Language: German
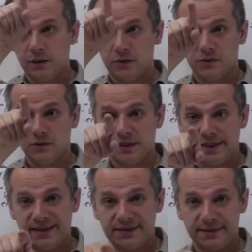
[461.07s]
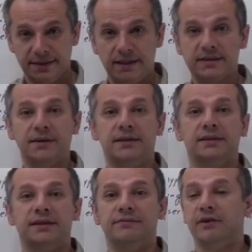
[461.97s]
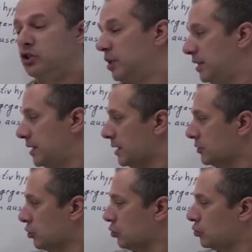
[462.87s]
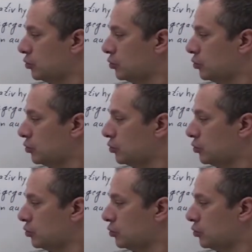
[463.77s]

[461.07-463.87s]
und suchen den letzten x-Wert, dessen Wahrscheinlichkeit noch